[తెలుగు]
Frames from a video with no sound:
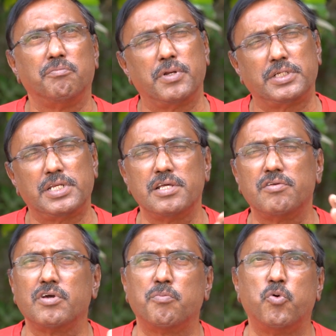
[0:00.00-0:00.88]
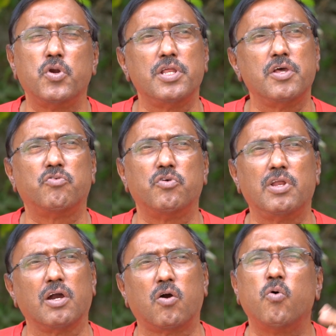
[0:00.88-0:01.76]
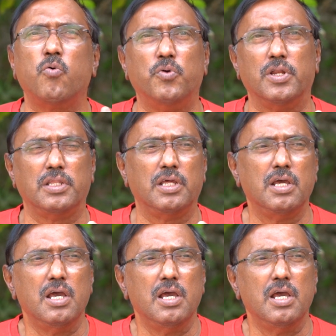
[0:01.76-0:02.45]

ప్రెస్టేజియస్గా పోటీ చేస్తుంటే ఆ గౌరవం ఉండేది